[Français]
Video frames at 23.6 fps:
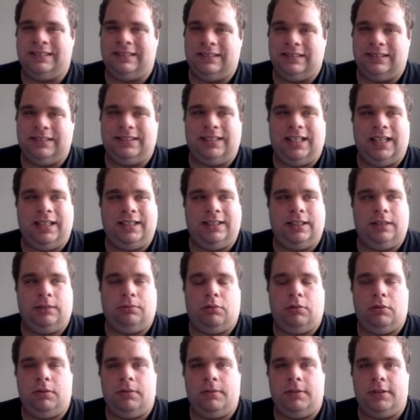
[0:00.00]
ça risque d'être
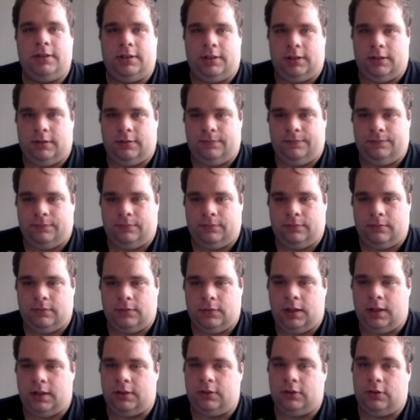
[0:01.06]
problématique.
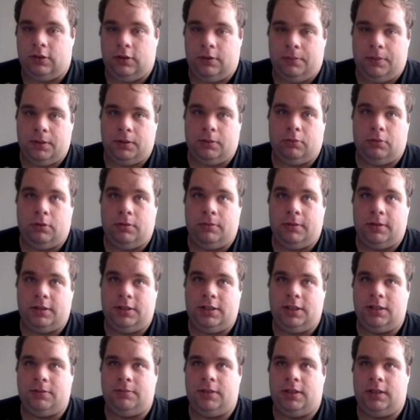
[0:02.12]
Ah, ça va pas être
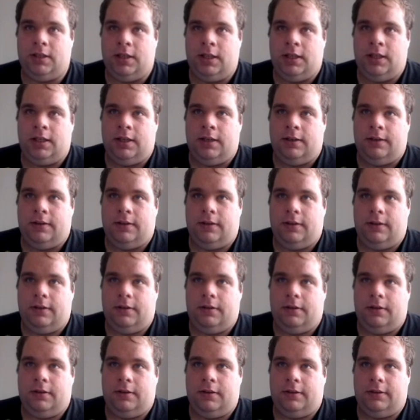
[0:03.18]
problématique, mais
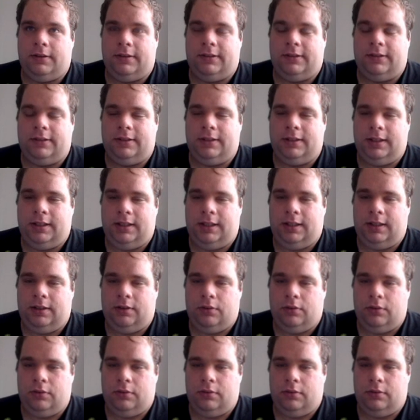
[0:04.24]
euh,
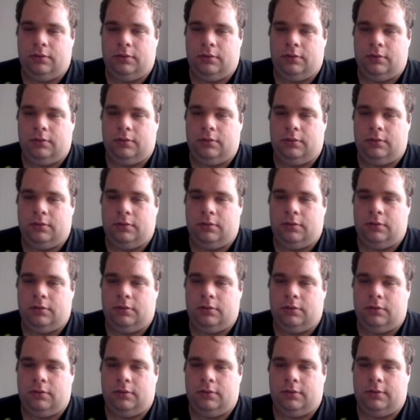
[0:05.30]
euh,
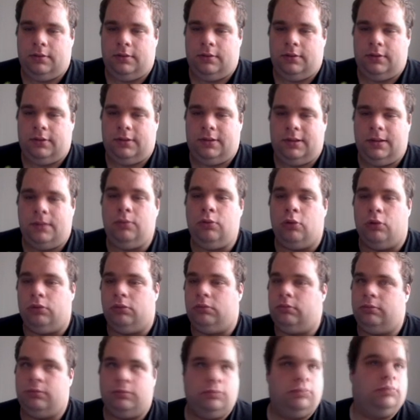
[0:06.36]
c'est mieux.
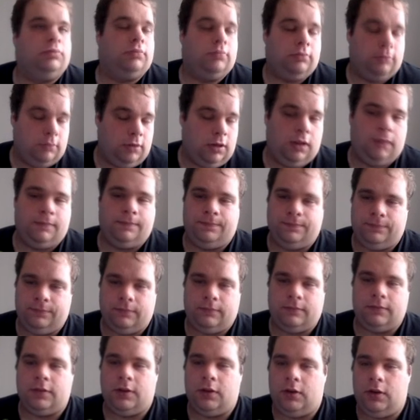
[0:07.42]
Voilà.
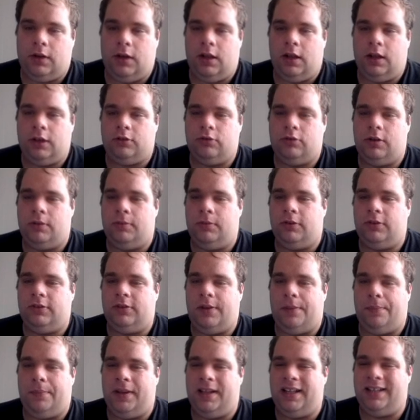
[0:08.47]
Là, actuellement, ça
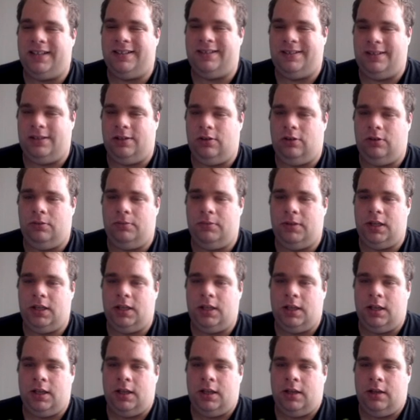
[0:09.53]
n'a pas l'incident, mais
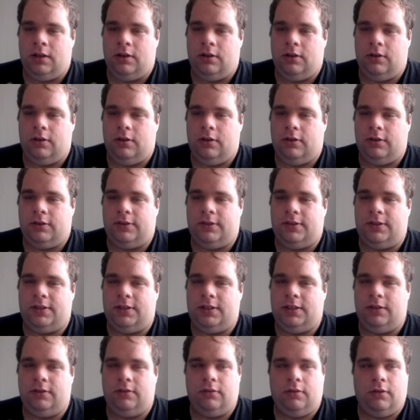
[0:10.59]
euh,
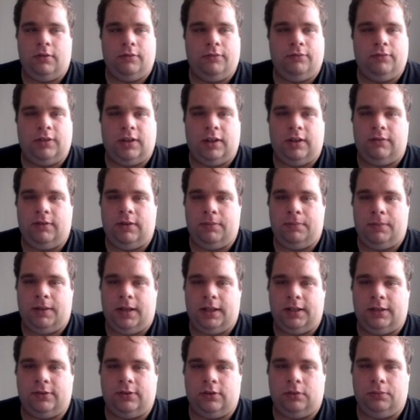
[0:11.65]
si vous avez, par
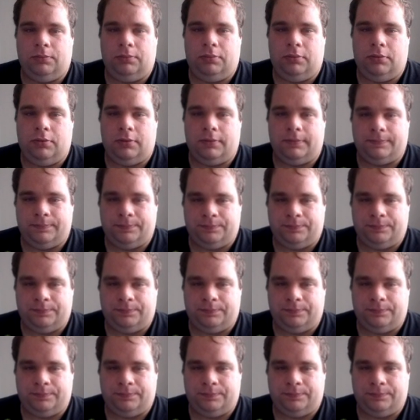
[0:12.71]
exemple,